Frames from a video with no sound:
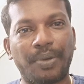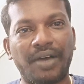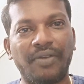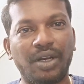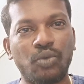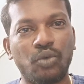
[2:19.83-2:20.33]

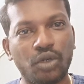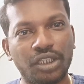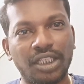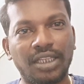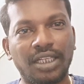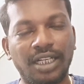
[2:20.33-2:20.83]
பவர்
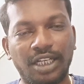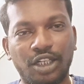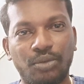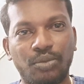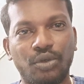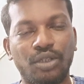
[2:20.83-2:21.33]
ஊர்ஜத்தில்
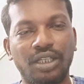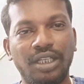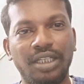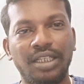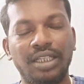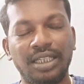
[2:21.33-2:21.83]
இருக்கும்போது
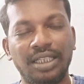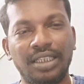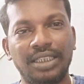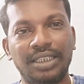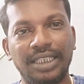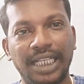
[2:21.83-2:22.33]

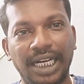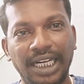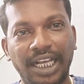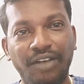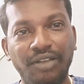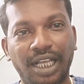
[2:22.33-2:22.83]

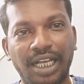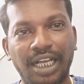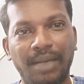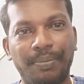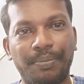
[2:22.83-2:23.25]
இரண்டாவதாக